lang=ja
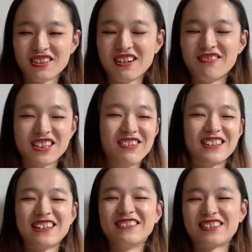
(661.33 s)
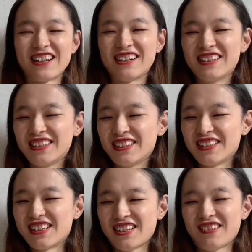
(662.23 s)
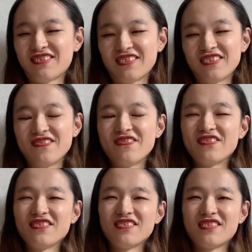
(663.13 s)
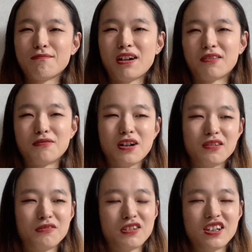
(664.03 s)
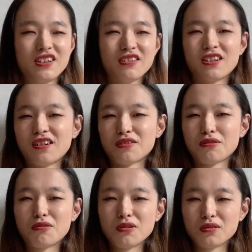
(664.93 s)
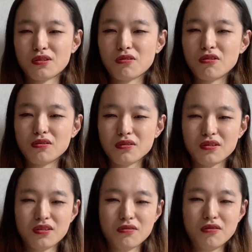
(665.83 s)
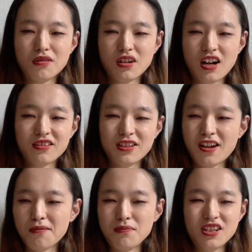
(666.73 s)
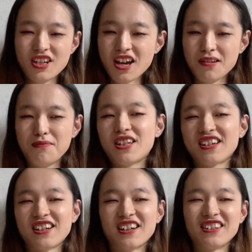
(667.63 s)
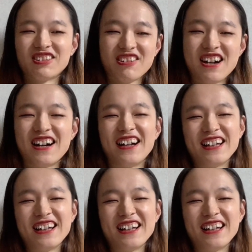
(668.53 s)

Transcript: 言ったらわざわざ言うたらあのまあ他の方言で言ったらそこそこそこあるでミンシャイみたいなとか